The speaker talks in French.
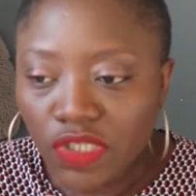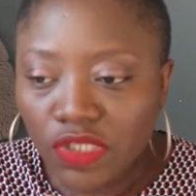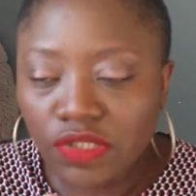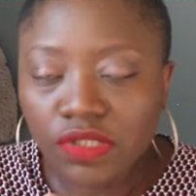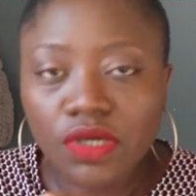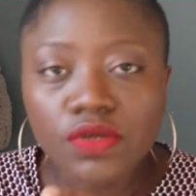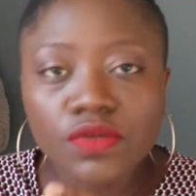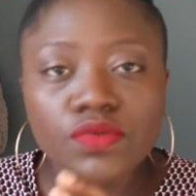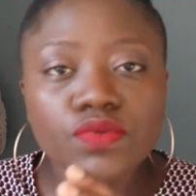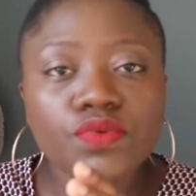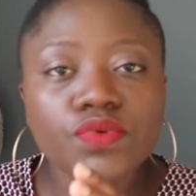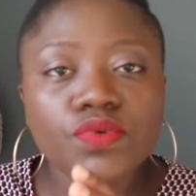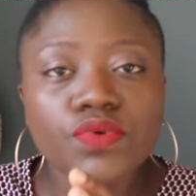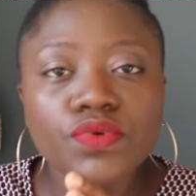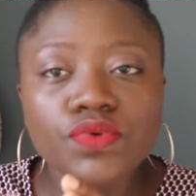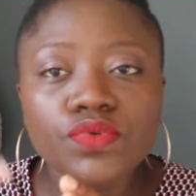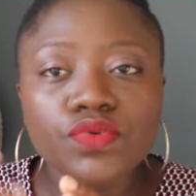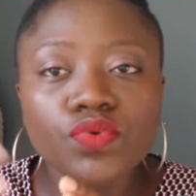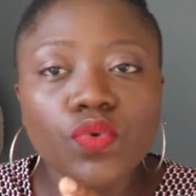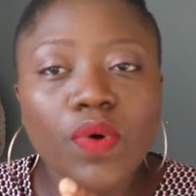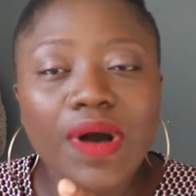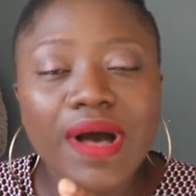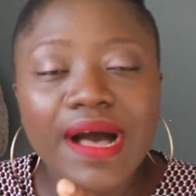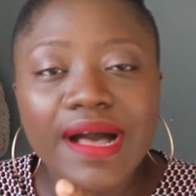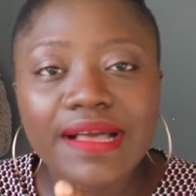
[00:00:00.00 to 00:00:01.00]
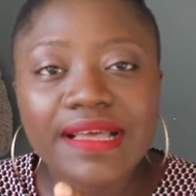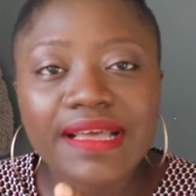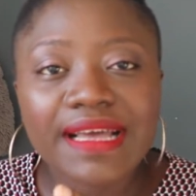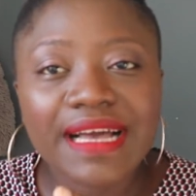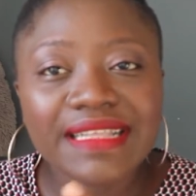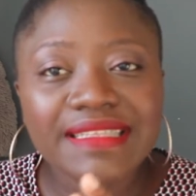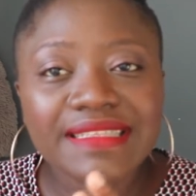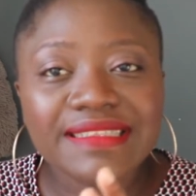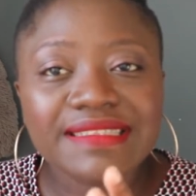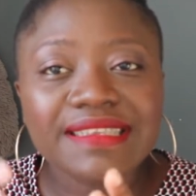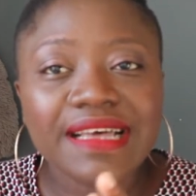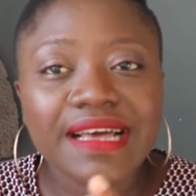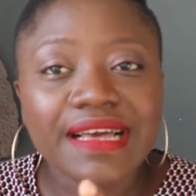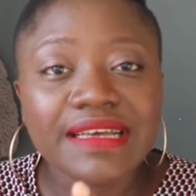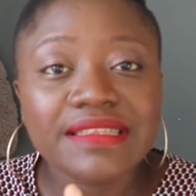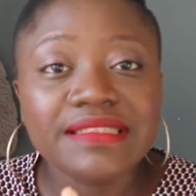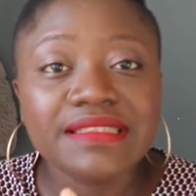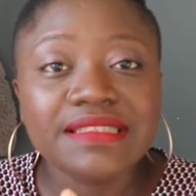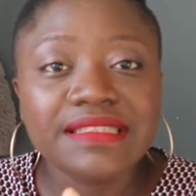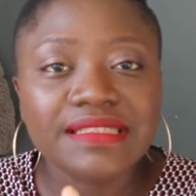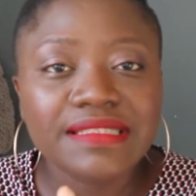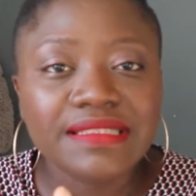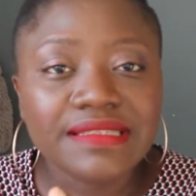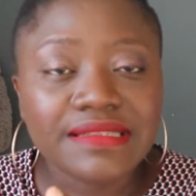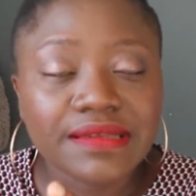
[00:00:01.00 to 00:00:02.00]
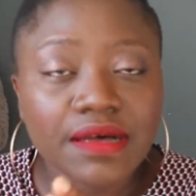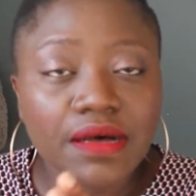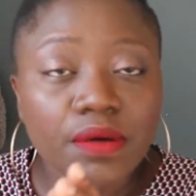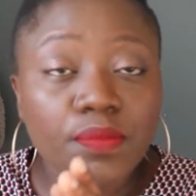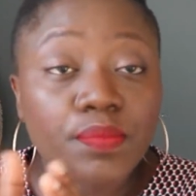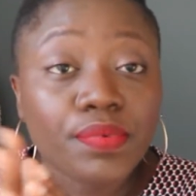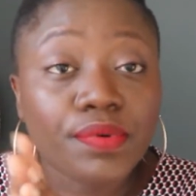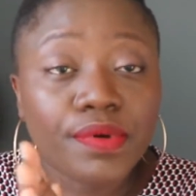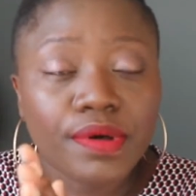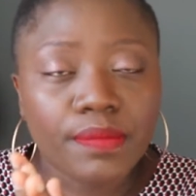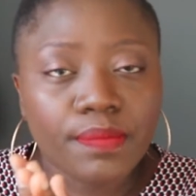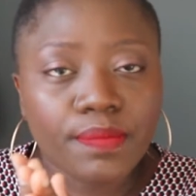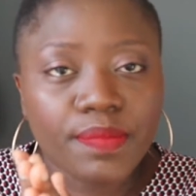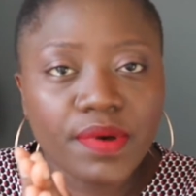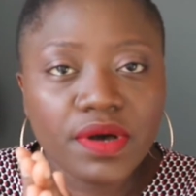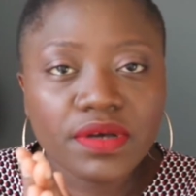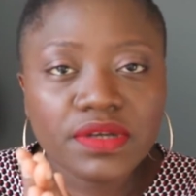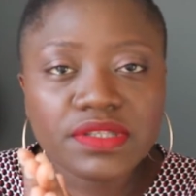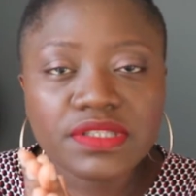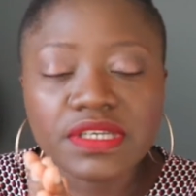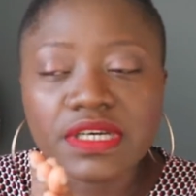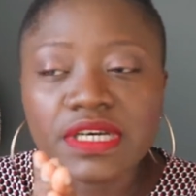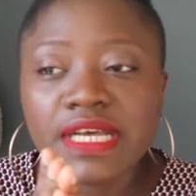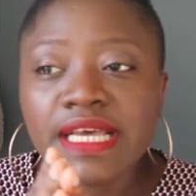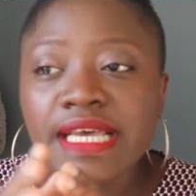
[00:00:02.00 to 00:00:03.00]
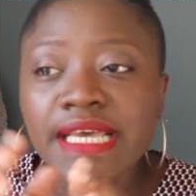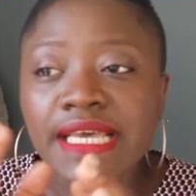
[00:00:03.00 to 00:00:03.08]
dans 2, 3, 4, 5, 10 ans, peu importe.